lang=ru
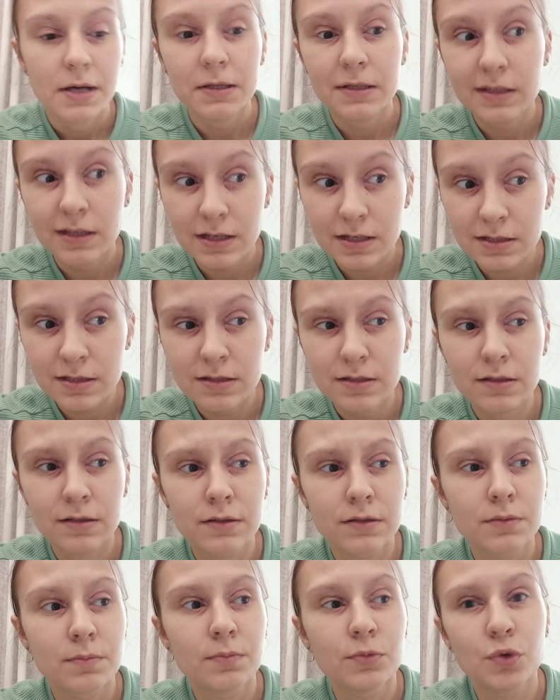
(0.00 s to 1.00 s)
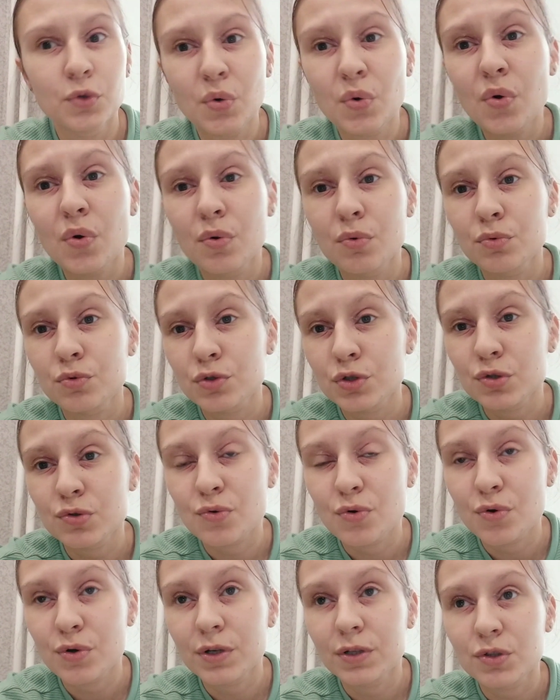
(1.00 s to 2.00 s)
есть, э, но уже
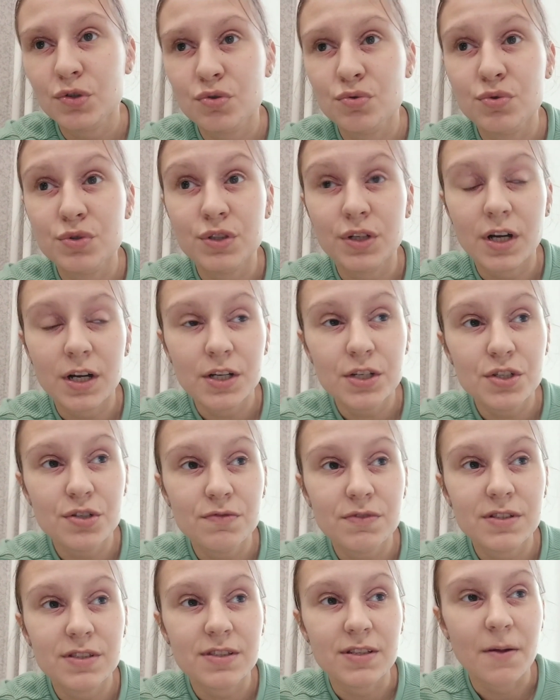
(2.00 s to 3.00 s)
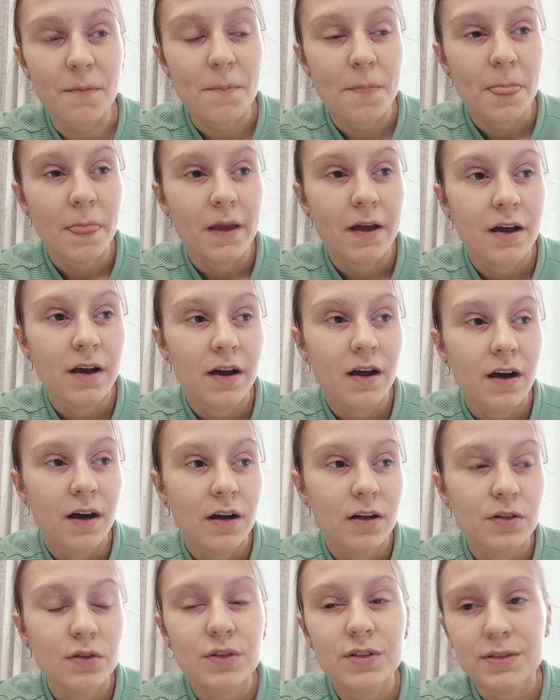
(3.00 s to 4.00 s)
скоро начнут заканчиваться
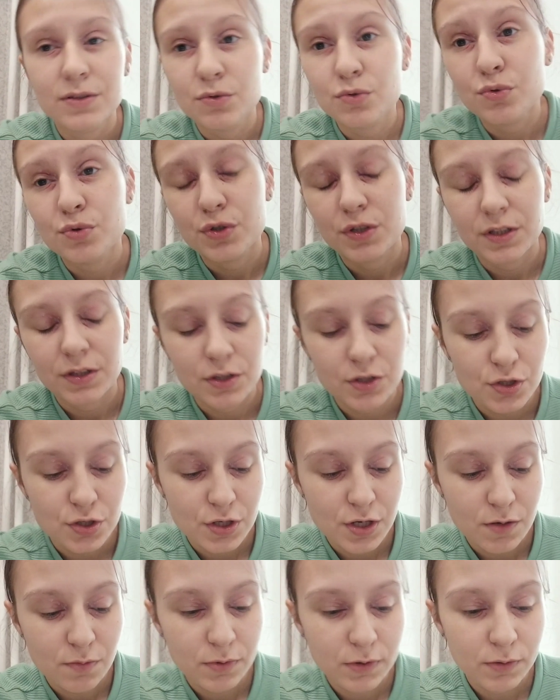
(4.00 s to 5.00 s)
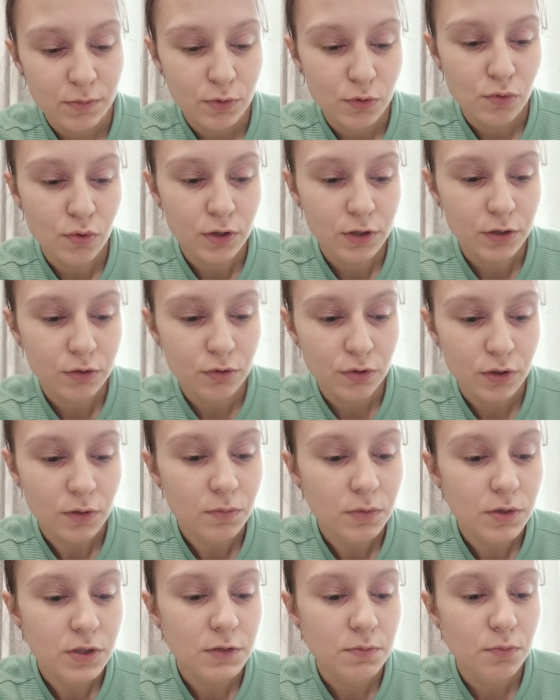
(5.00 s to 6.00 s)
трусики, точнее, бэби-го, которые
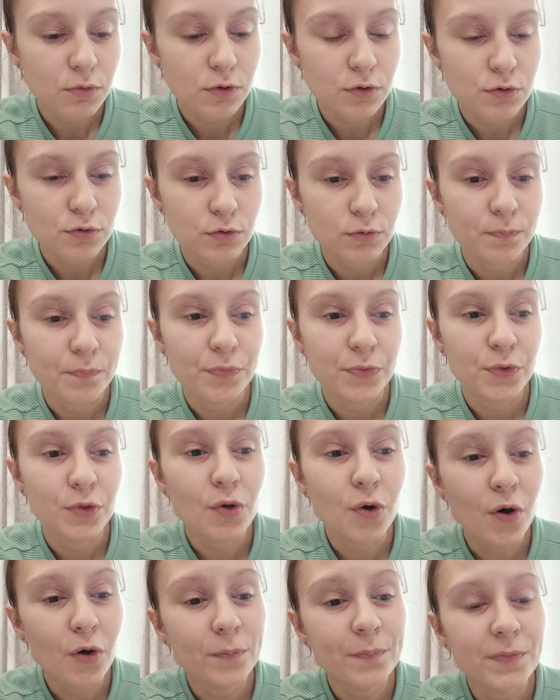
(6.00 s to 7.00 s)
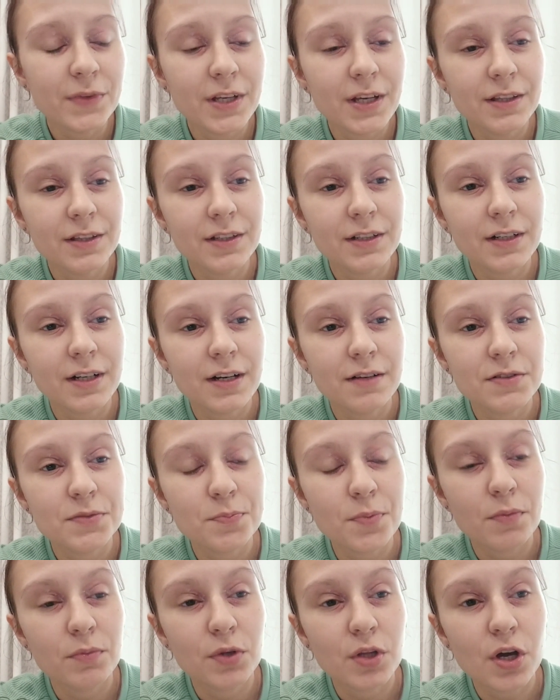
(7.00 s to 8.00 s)
мы используем. Но я такая
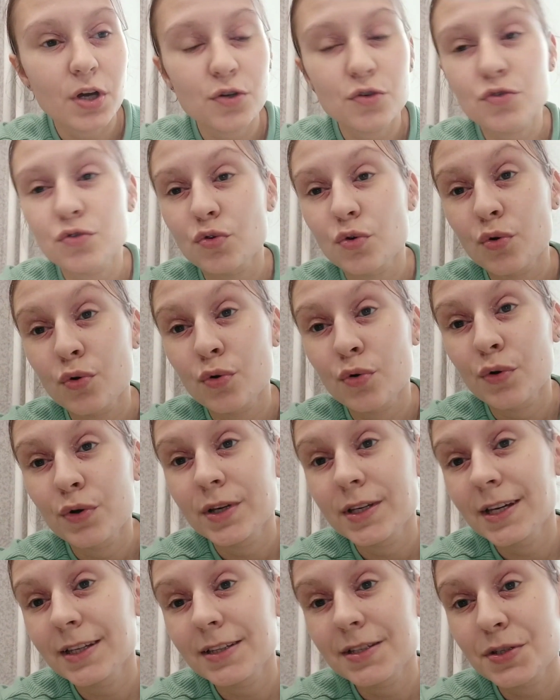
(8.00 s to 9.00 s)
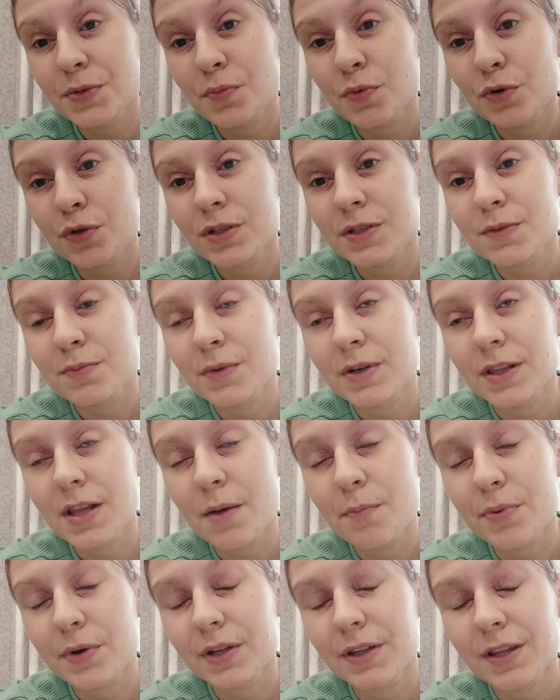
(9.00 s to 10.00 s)
вспоминаю, что я до сих пор не
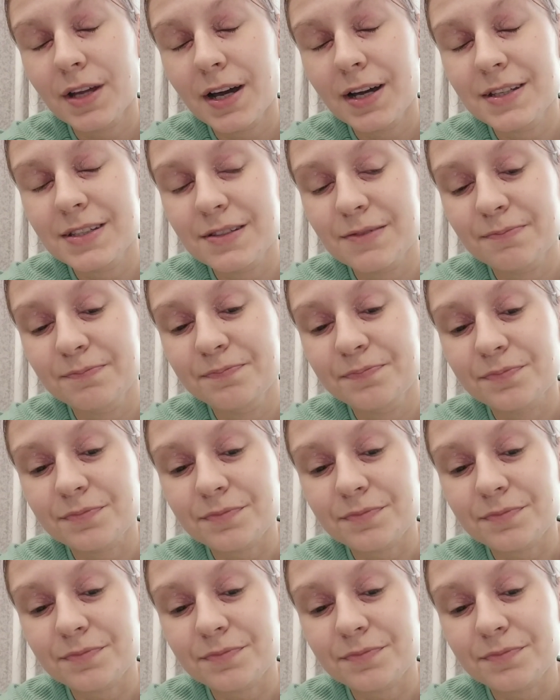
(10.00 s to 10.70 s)
смогла продать